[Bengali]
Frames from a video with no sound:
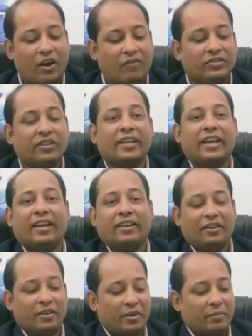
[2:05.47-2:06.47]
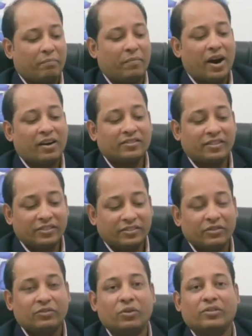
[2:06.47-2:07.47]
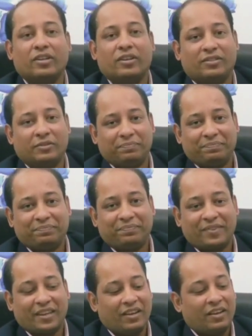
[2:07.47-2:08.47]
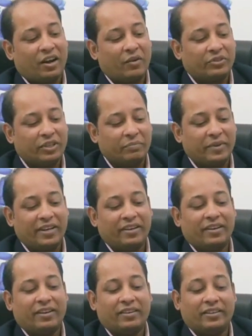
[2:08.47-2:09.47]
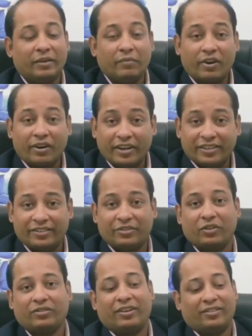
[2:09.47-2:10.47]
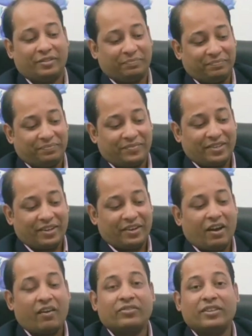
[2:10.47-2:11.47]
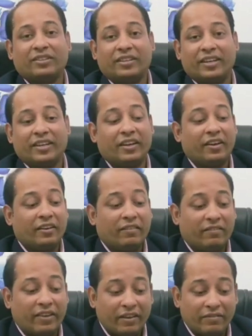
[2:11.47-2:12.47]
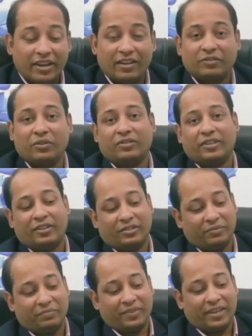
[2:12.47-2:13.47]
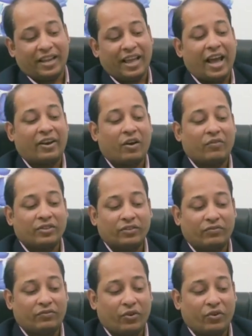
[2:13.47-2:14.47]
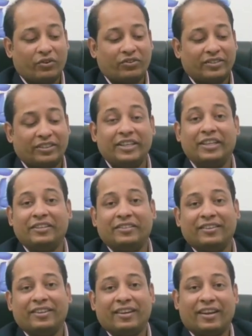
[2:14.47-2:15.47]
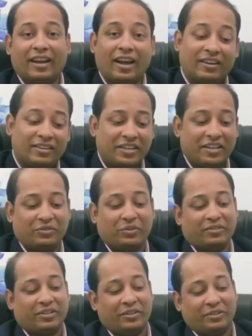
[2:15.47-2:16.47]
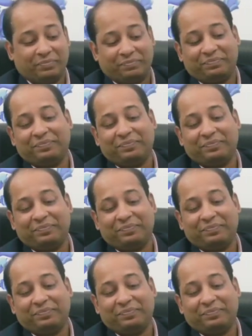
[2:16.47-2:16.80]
অপশান এ মার্কসিস্ট সোশ্যালিজম অপশান বি ডেমোক্রেটিক সোশ্যালিজম অপশান থ্রি ফেভিয়ান সোশ্যালিজম অ্যান্ড অপশান ফোর ডি গান্ধিয়ান সোশ্যালিজম